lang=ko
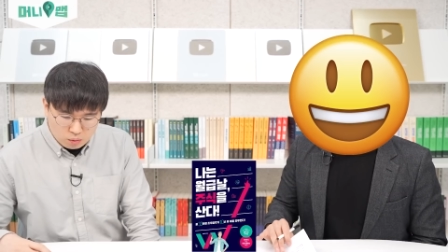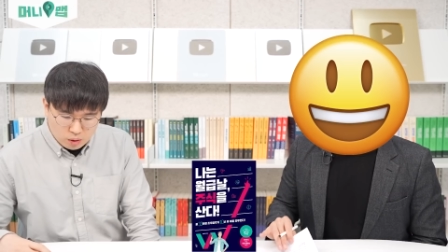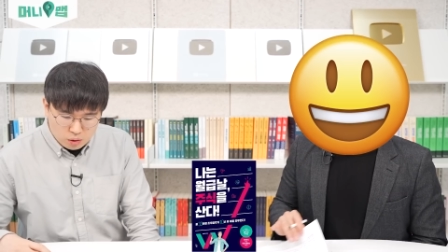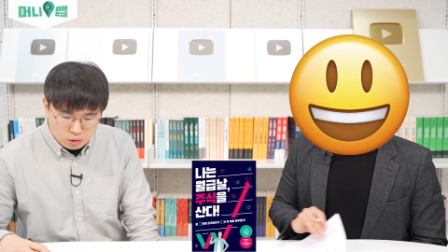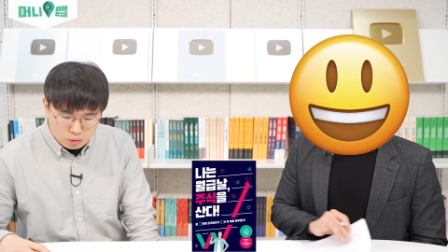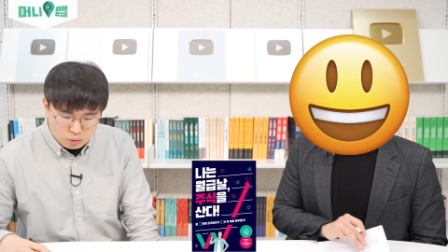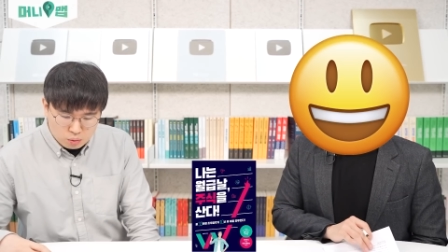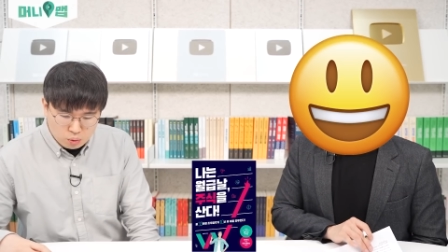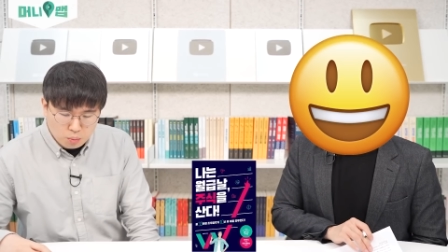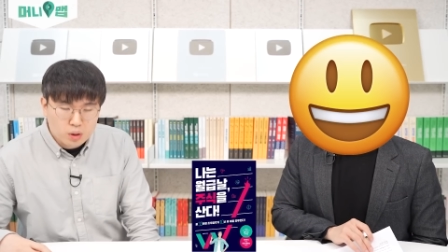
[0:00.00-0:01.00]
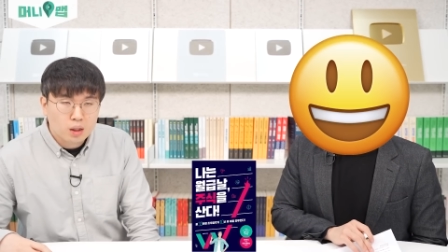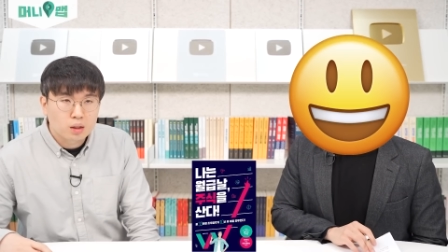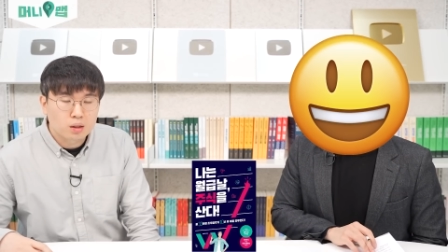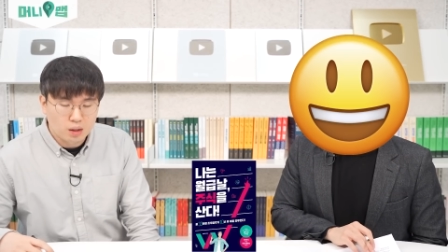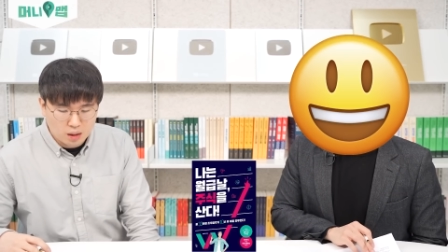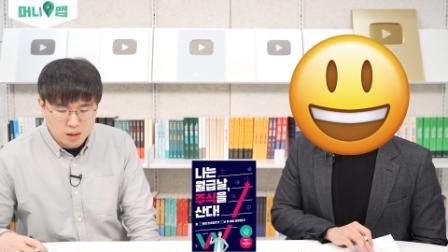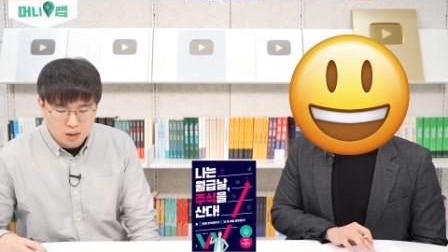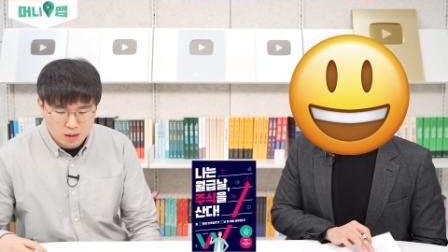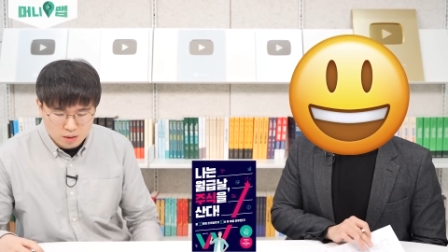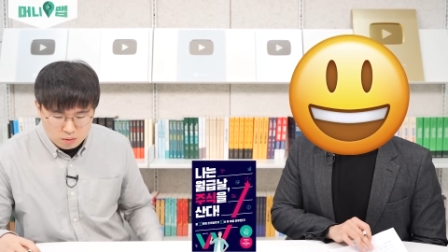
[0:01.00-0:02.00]
완전
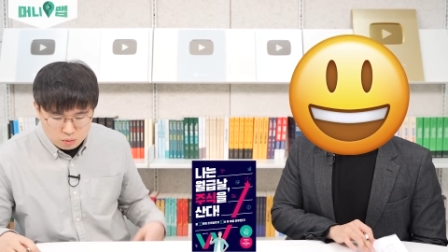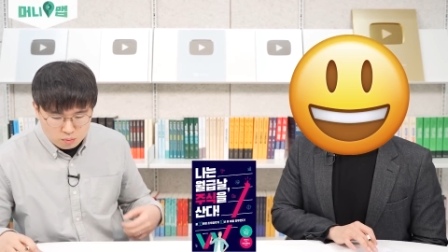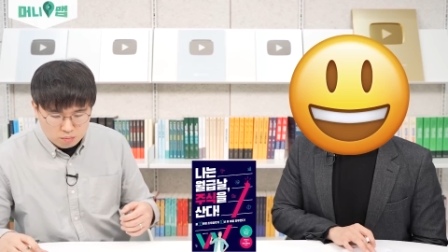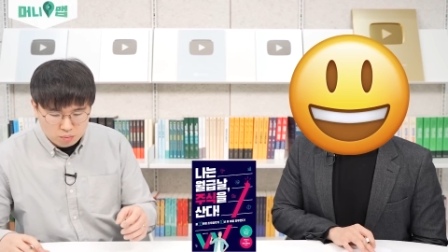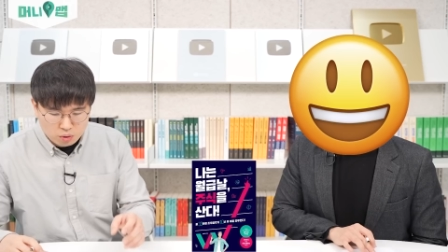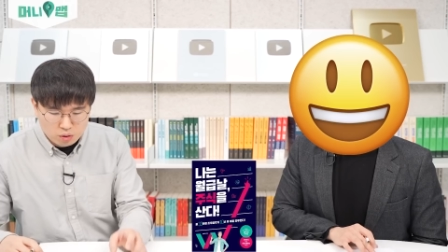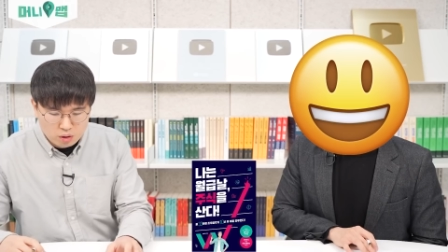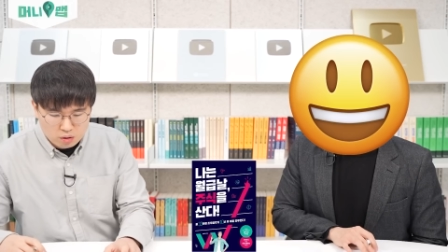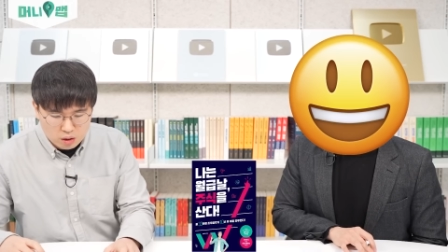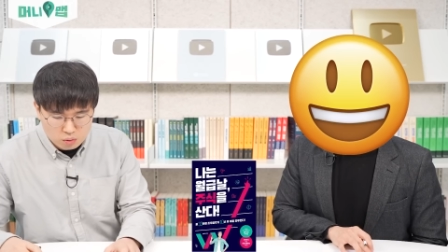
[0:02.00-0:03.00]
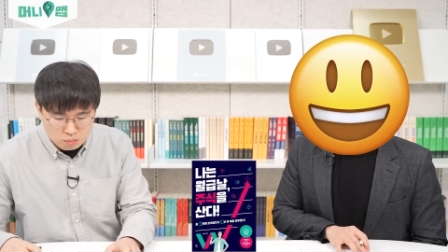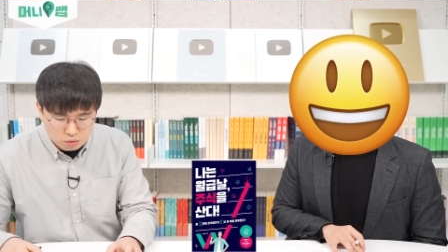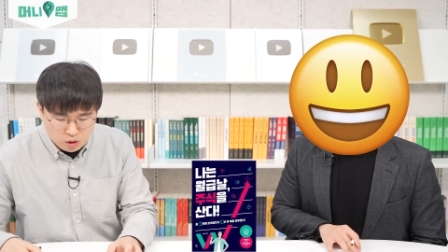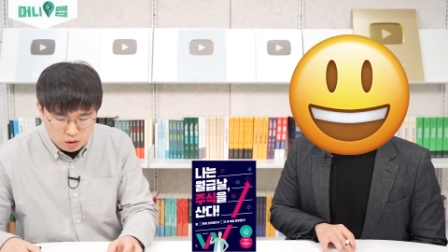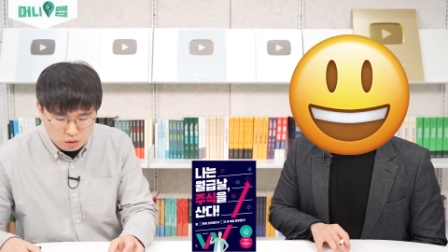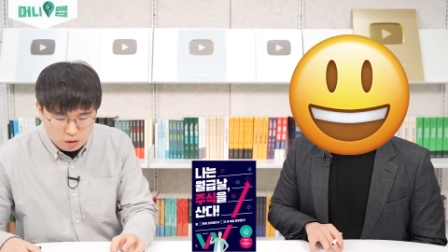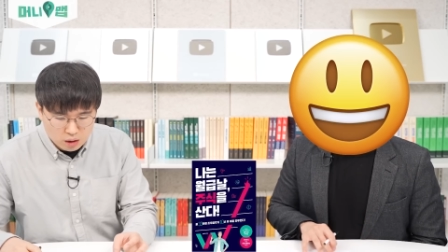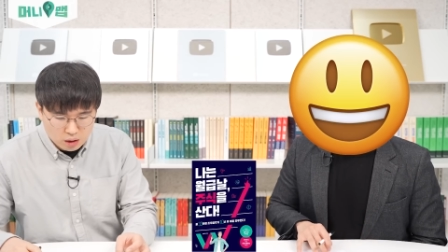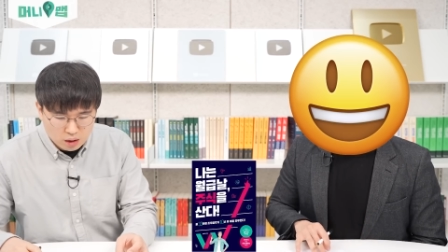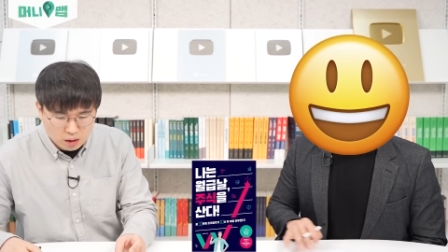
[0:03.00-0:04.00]
초보자들에게 네. 좀 봉현이 형의 좀 투자 철학
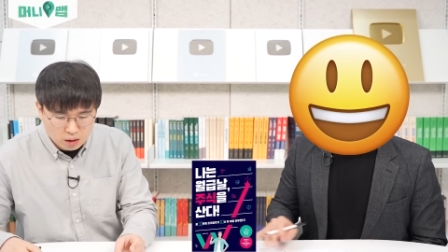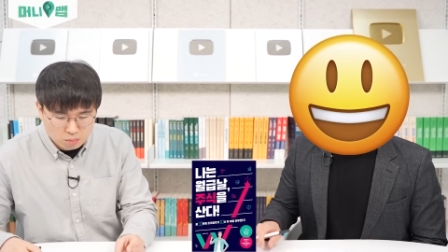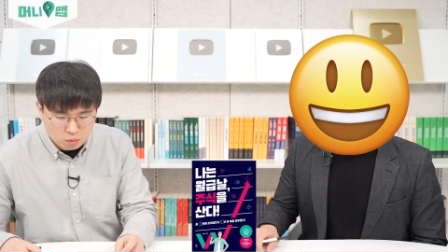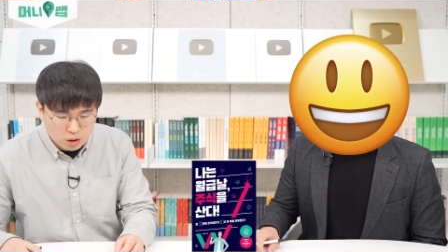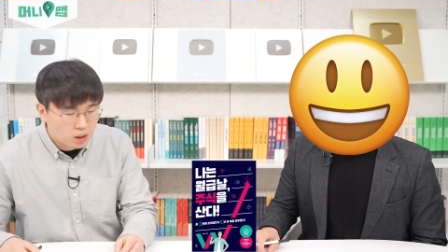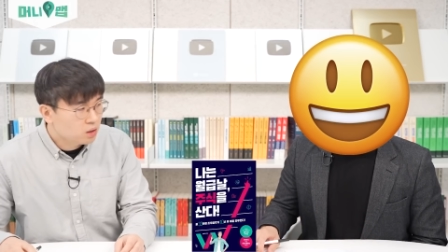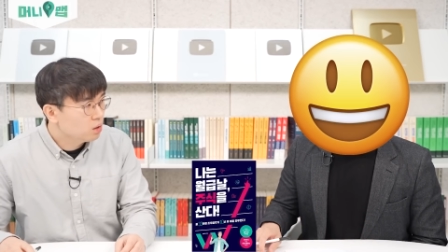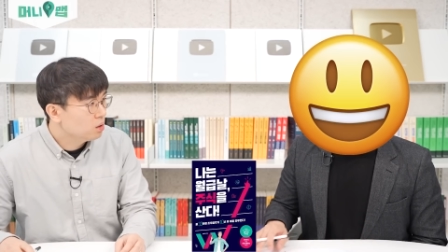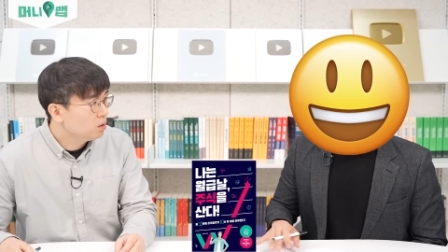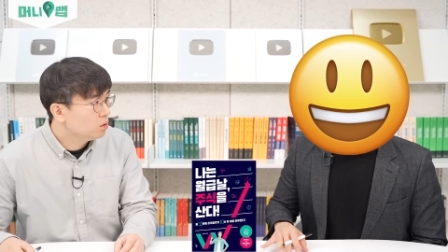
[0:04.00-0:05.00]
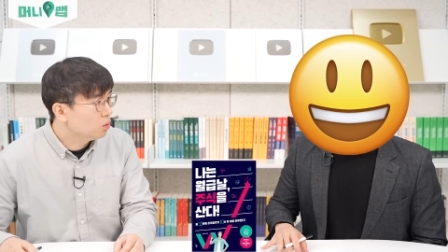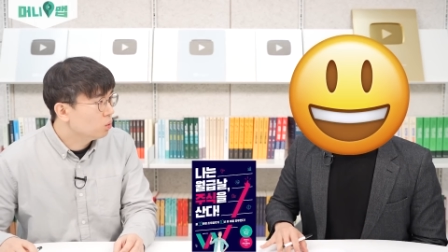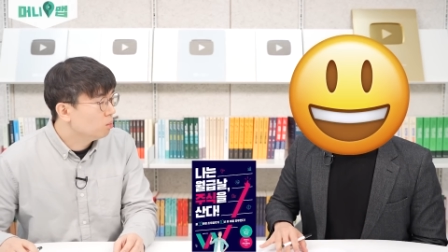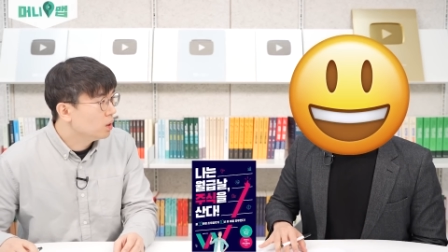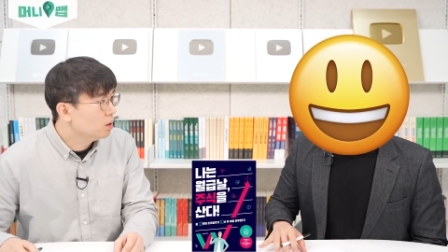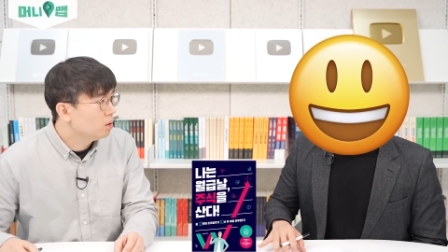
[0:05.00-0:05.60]
뭐 한 가지 정도만